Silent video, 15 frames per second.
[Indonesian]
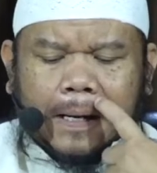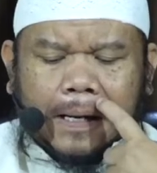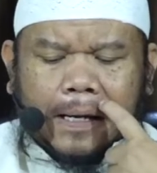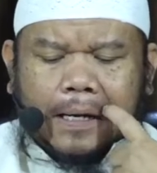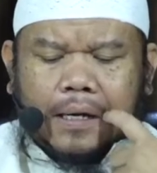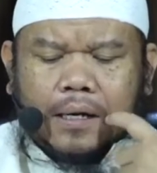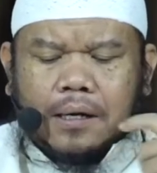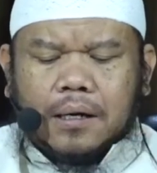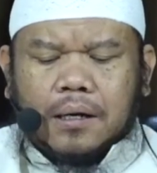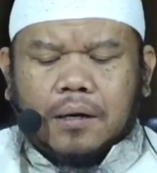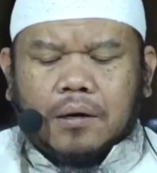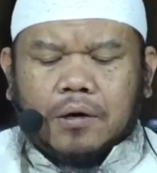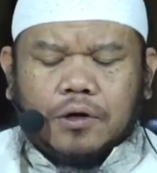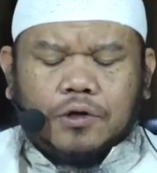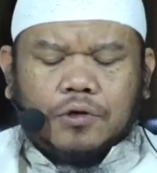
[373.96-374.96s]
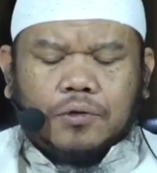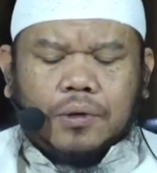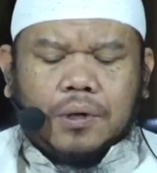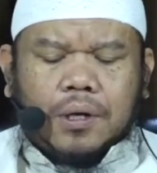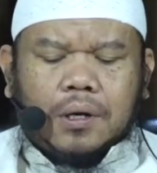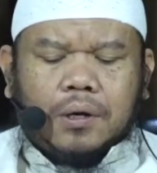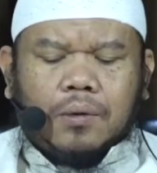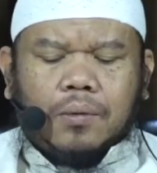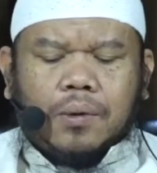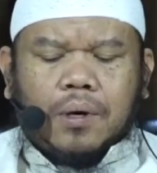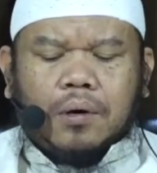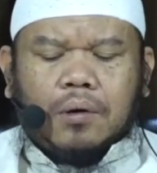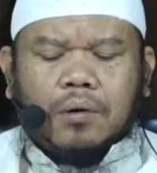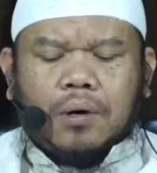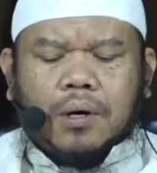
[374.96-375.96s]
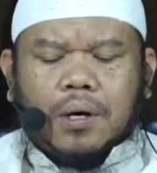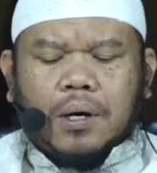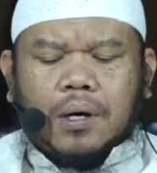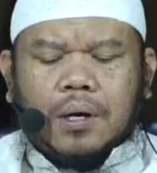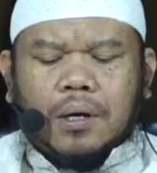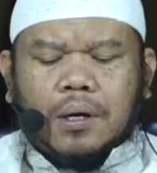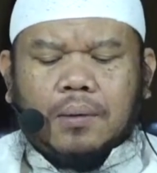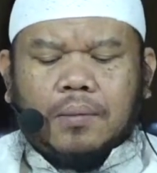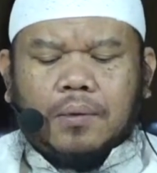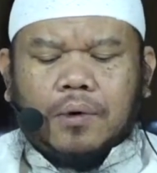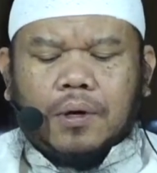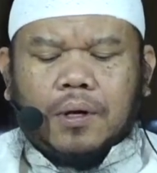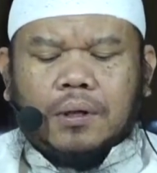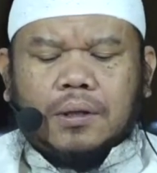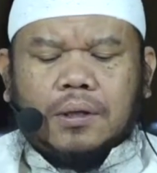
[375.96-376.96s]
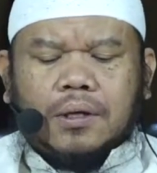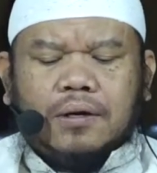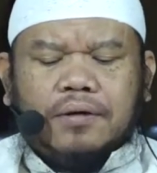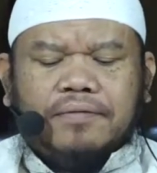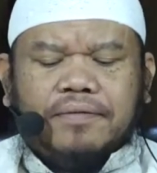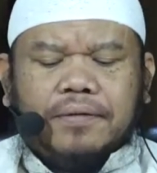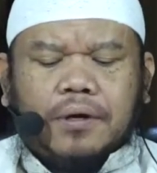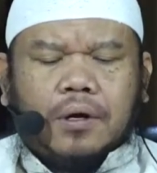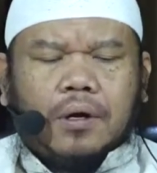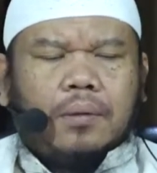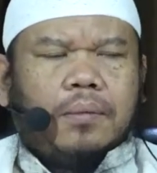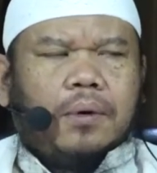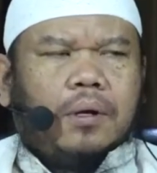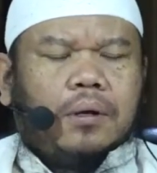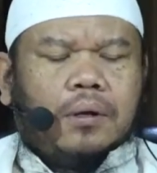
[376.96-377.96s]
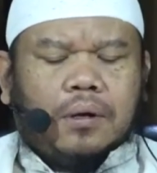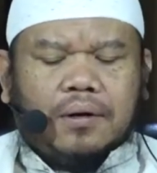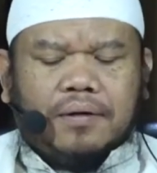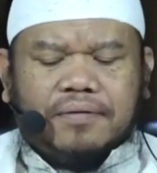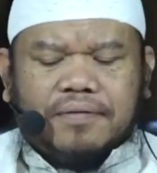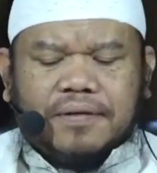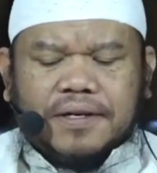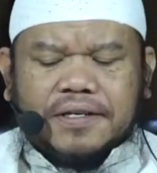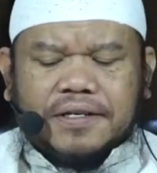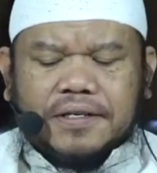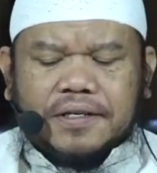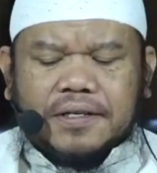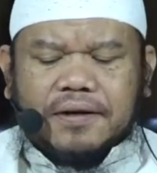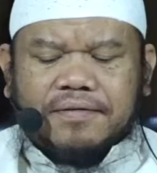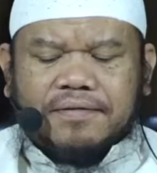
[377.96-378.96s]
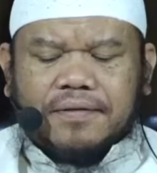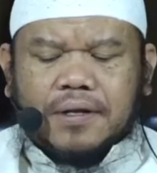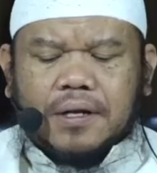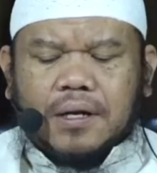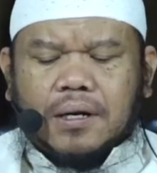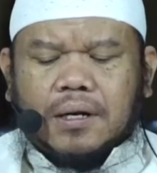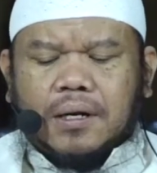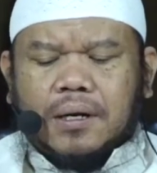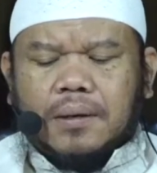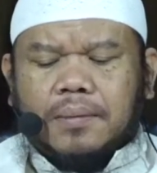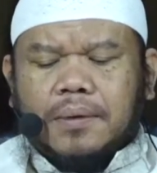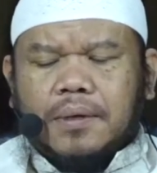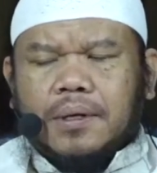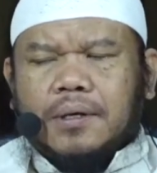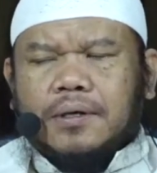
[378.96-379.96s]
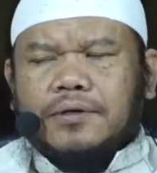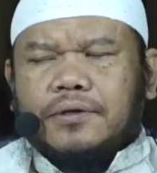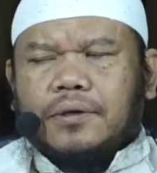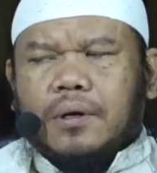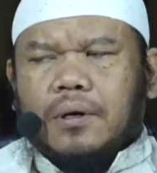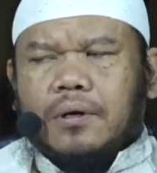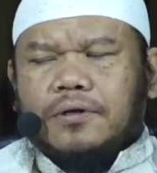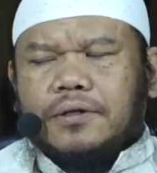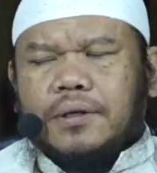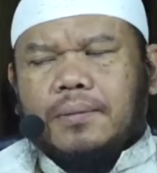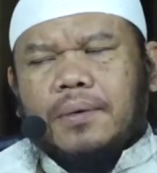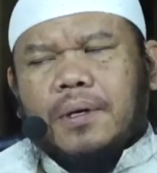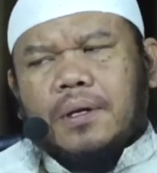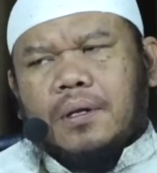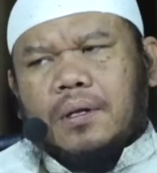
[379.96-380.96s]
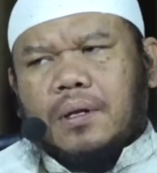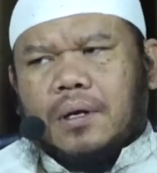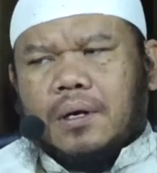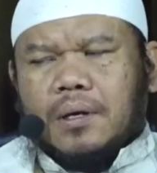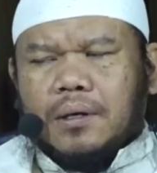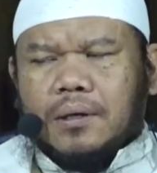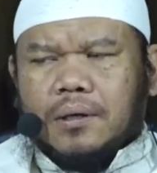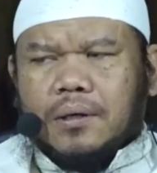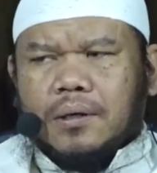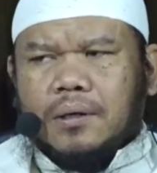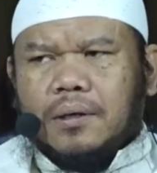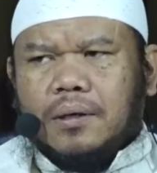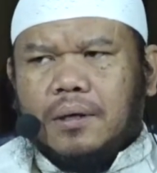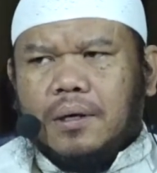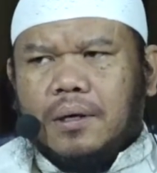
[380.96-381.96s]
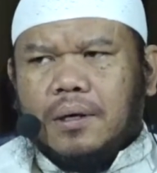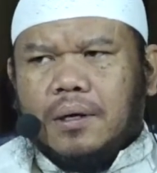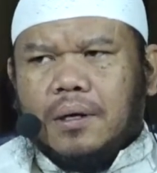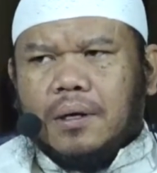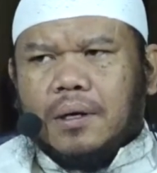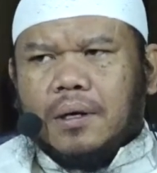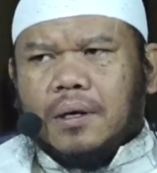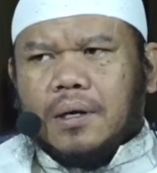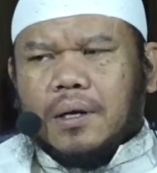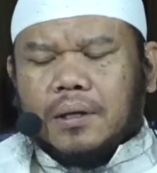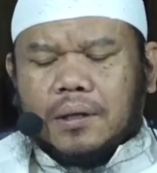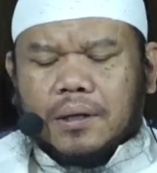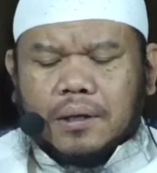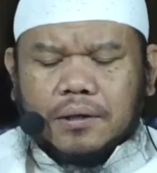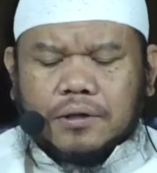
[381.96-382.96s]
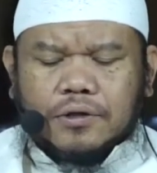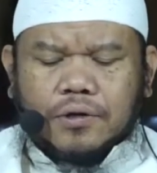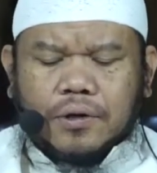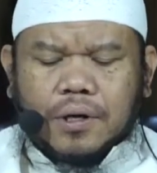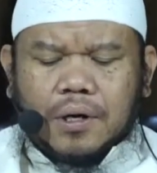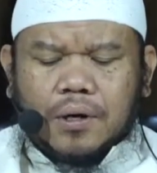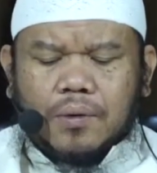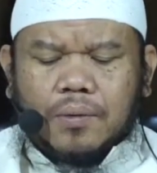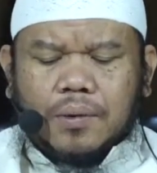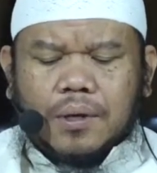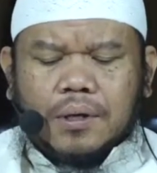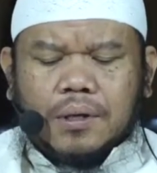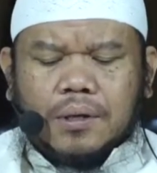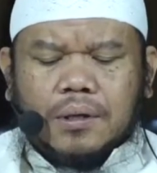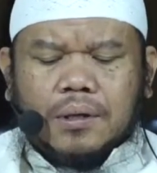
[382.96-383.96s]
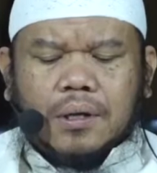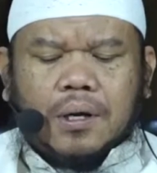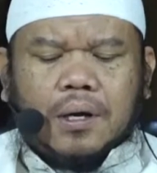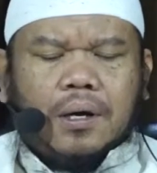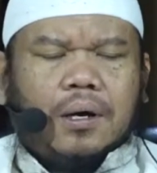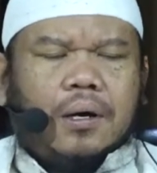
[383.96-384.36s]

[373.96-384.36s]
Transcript: Anna rajulan waqa'a ala imra'atihi fi Ramadan fastaftan Nabiy sallallahu alaihi wasallam an dhalik. Datang seorang wanita.